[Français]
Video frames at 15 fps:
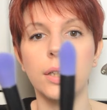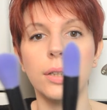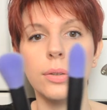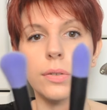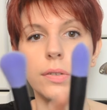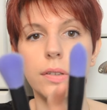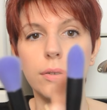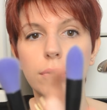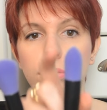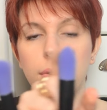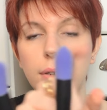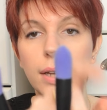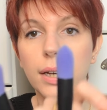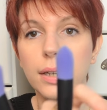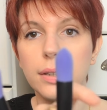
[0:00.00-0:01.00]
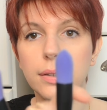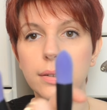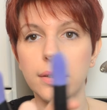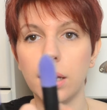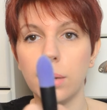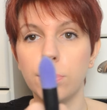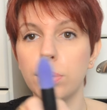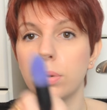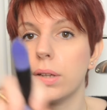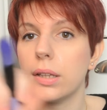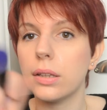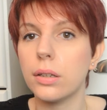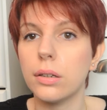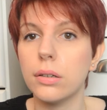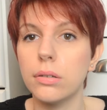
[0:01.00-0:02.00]
Donc c'est celui-là qui sert
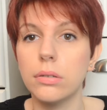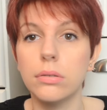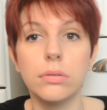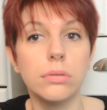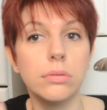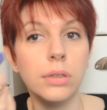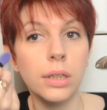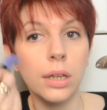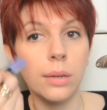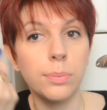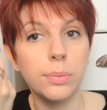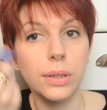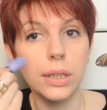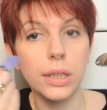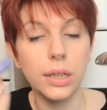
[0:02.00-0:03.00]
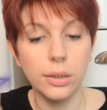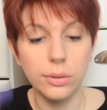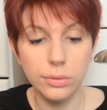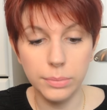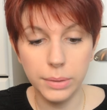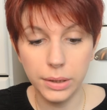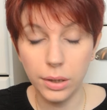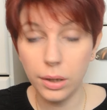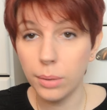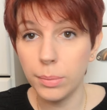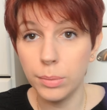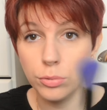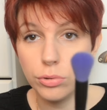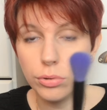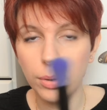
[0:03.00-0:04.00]
peut-être, euh, oui, à appliquer l'enlumineur,
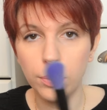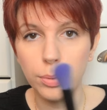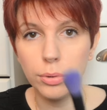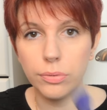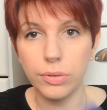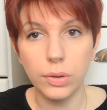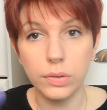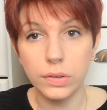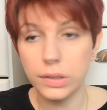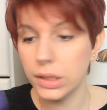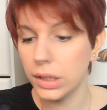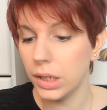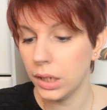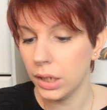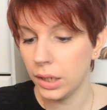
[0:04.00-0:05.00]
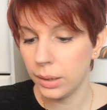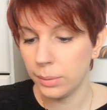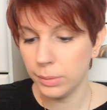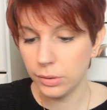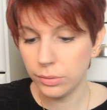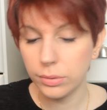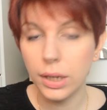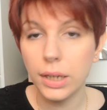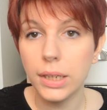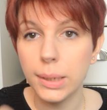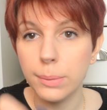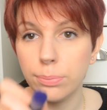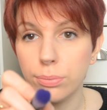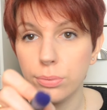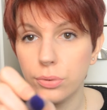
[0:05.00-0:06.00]
même celui-là on peut le faire aussi. Mais celui-là, il
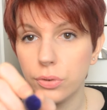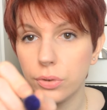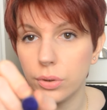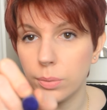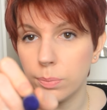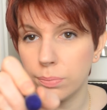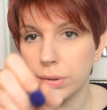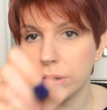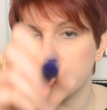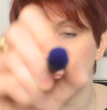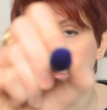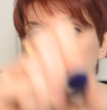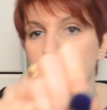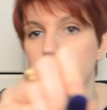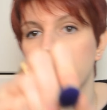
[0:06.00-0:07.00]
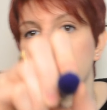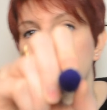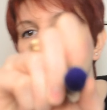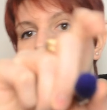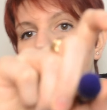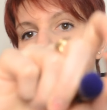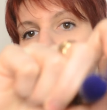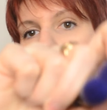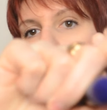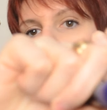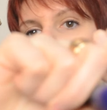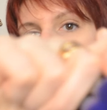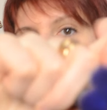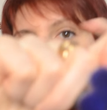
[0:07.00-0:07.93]
est plus euh, pointu, vous allez voir.